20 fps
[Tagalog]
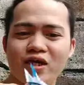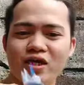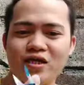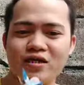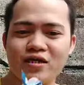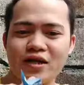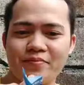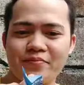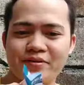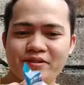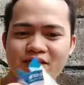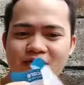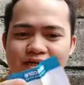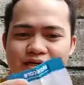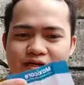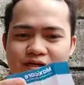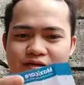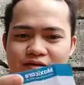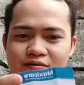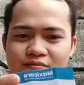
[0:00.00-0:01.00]
Ako nahihirapan
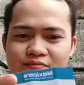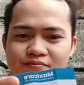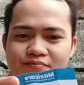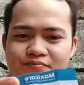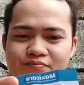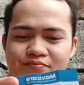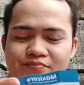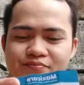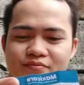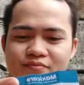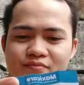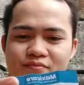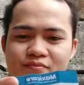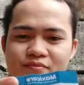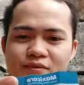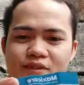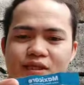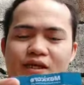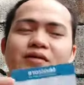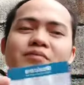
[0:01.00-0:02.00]
talaga.
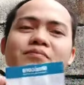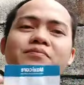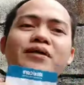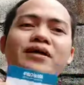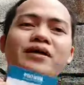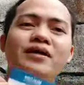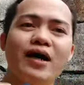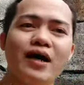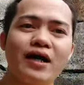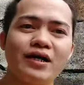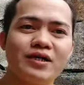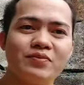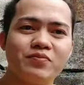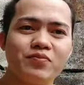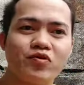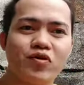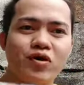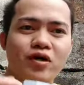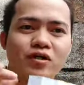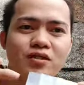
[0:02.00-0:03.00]

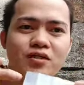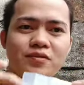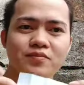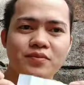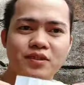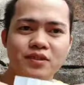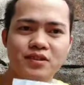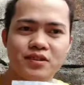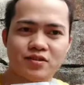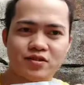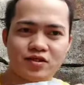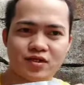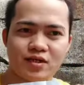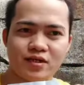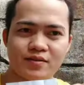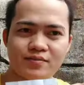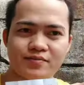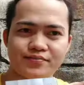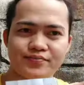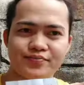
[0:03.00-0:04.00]
Pangarap ko ang ikitin.
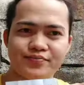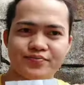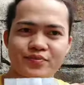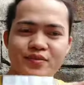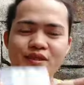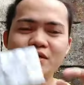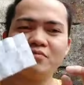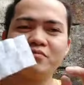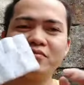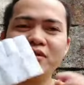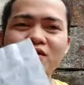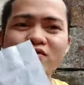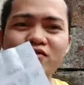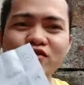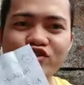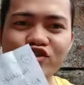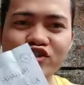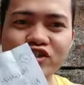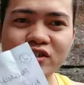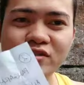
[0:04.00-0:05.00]
By
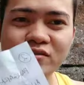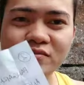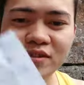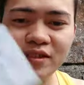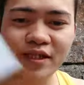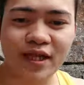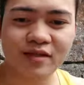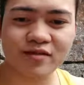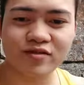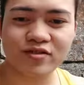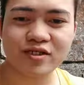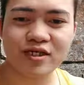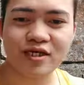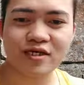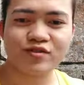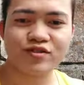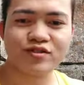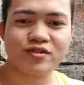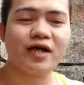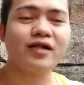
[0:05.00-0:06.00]
Regine
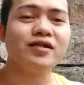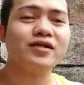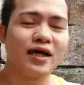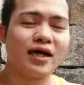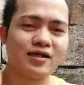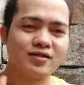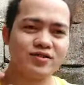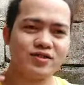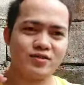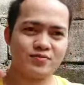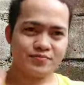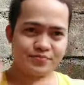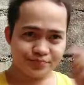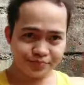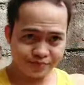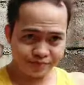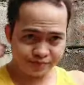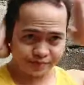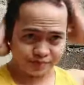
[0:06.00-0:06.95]
Velasquez Alcacid.